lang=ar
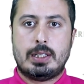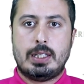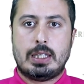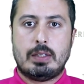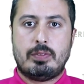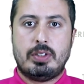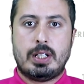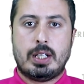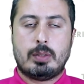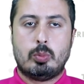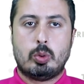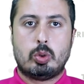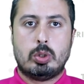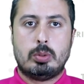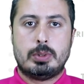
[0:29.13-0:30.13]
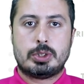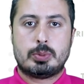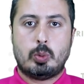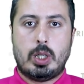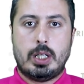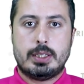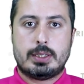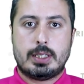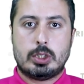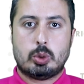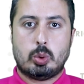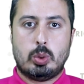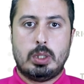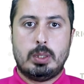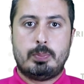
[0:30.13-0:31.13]
ثلاثة فرق من كل مجموعة
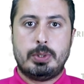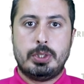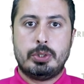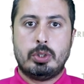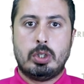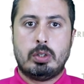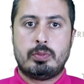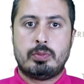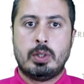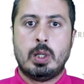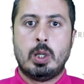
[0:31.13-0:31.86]
يترشحوا للبلاي أوف